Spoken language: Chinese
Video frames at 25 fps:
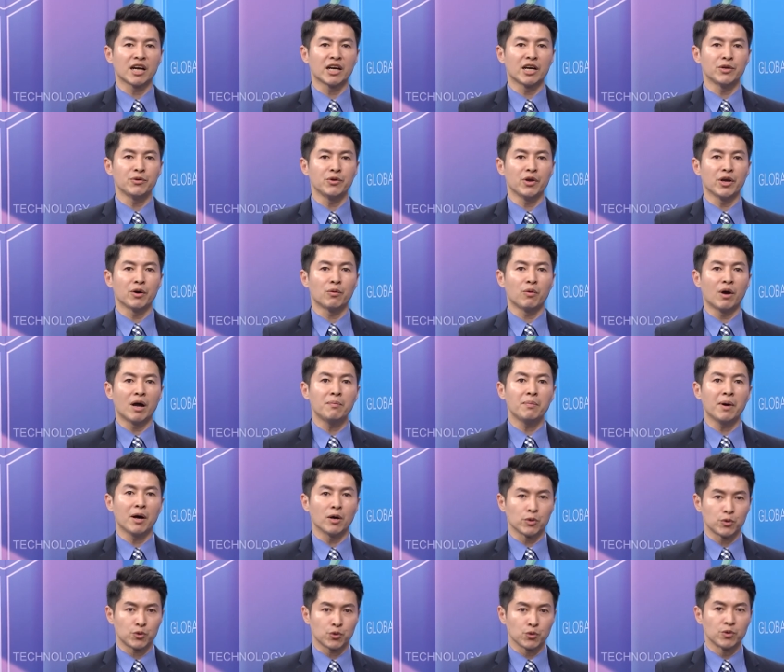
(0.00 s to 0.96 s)
下个月环
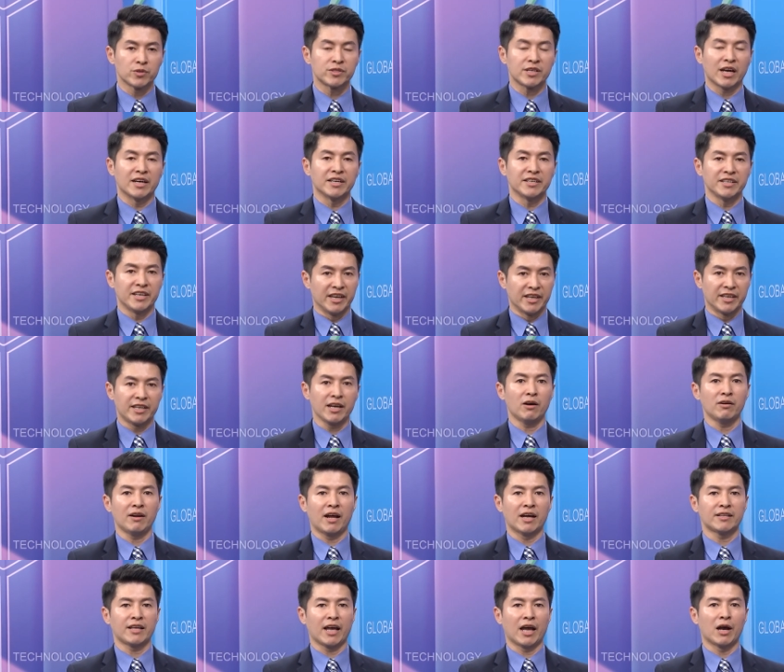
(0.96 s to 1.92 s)
保署长也要
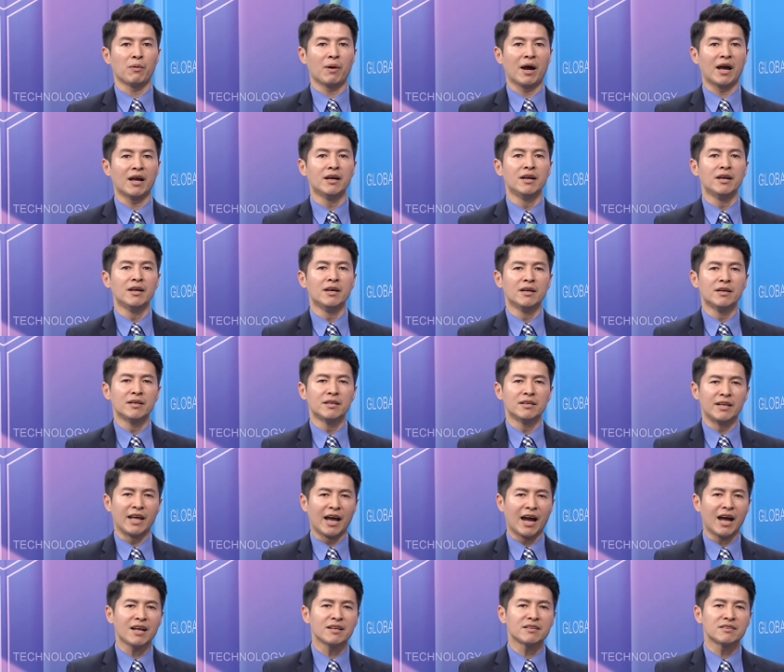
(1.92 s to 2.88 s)
来台湾，
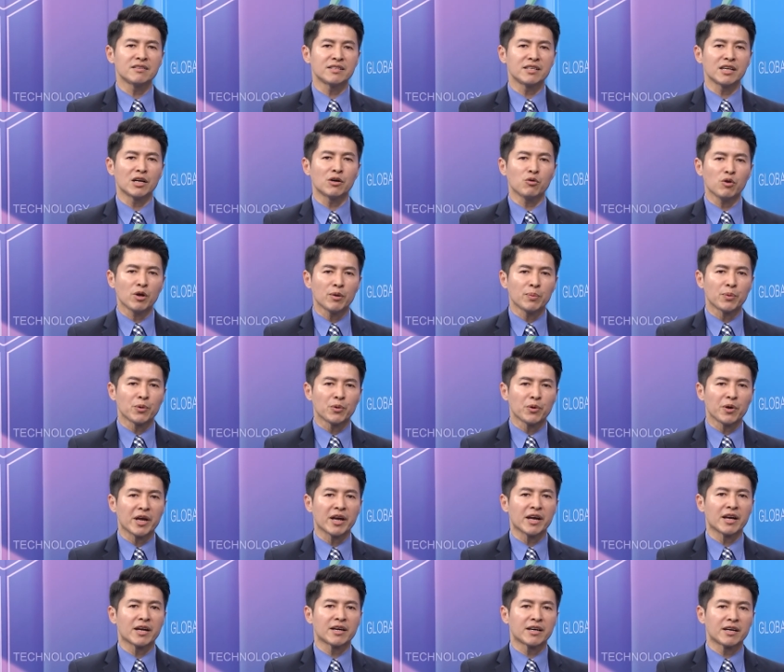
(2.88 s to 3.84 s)
两岸之间会不
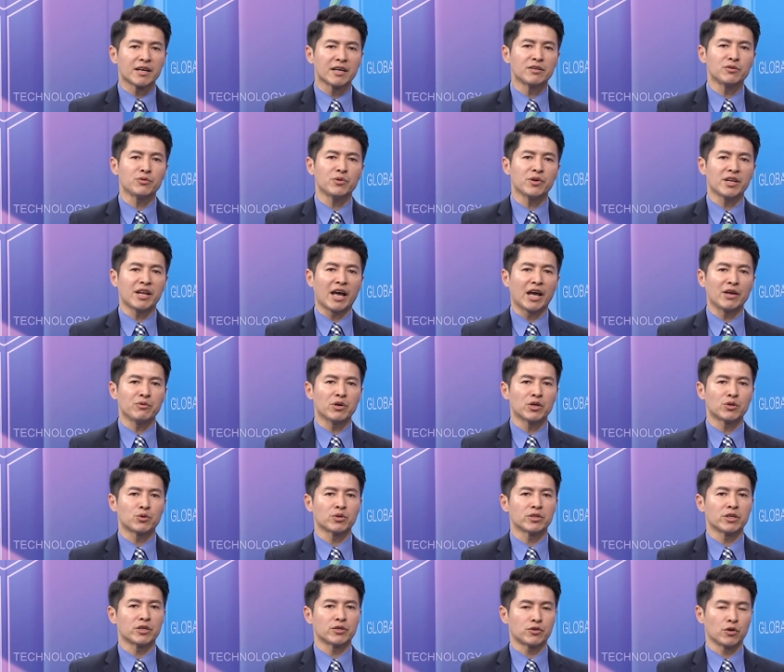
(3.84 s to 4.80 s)
会更越来越
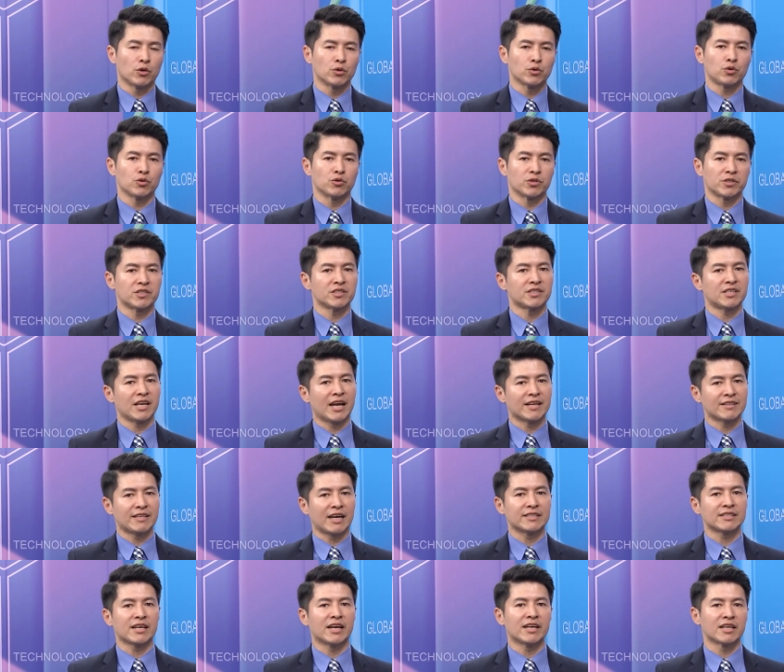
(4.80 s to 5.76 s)
多的冲突？是现在
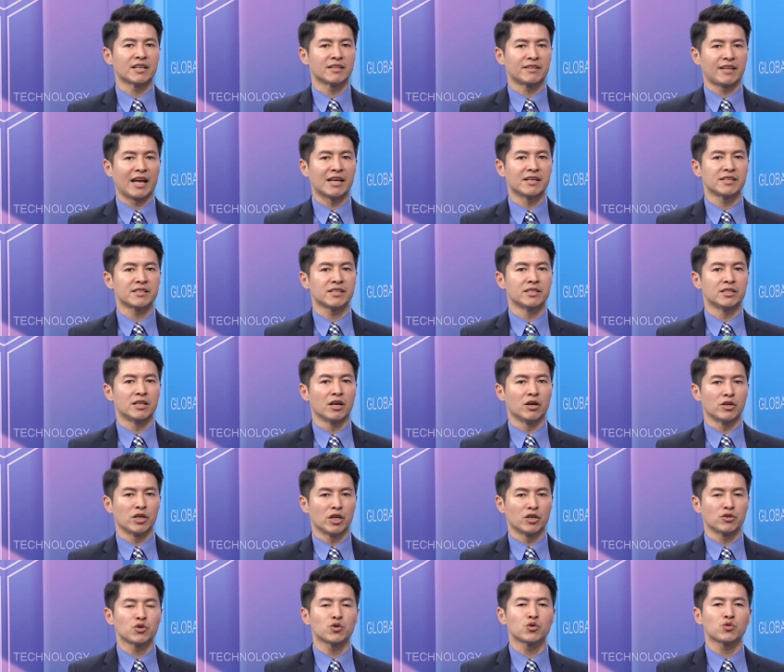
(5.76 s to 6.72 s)
大家一个担心的，
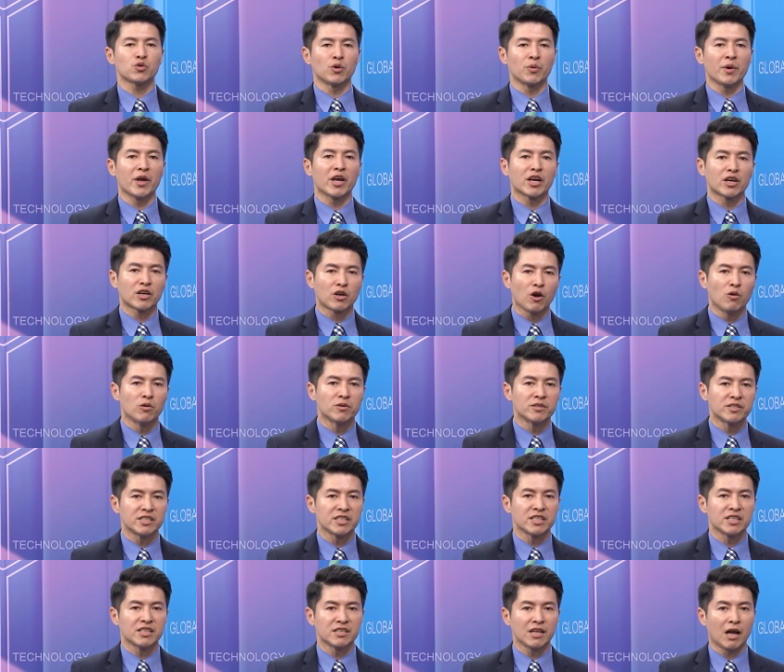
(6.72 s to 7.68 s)
也就是所谓共
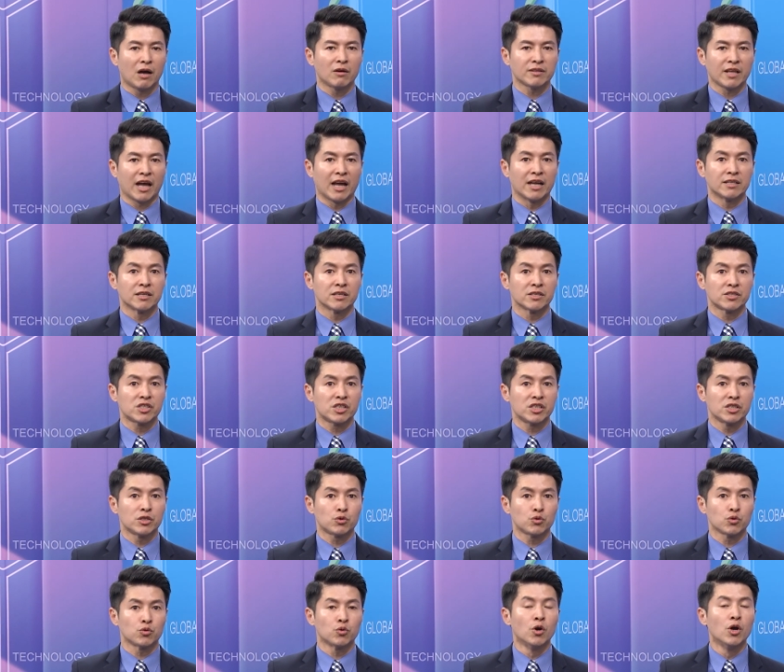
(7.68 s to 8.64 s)
机绕台的
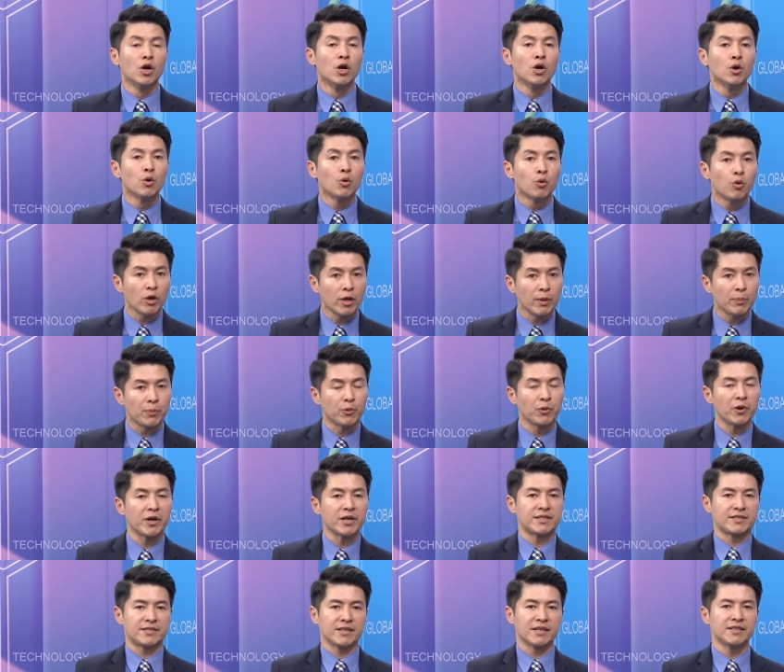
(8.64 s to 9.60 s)
次数会不
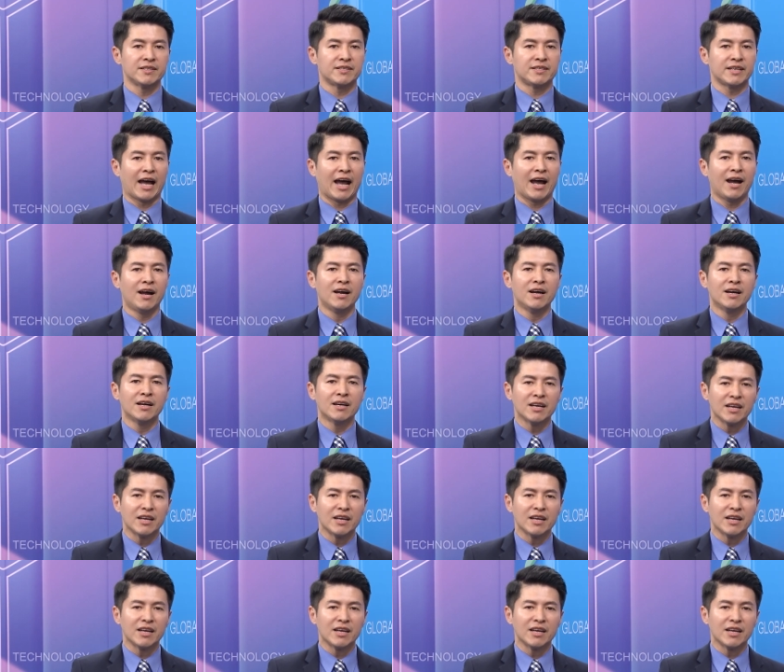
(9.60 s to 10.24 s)
会增加？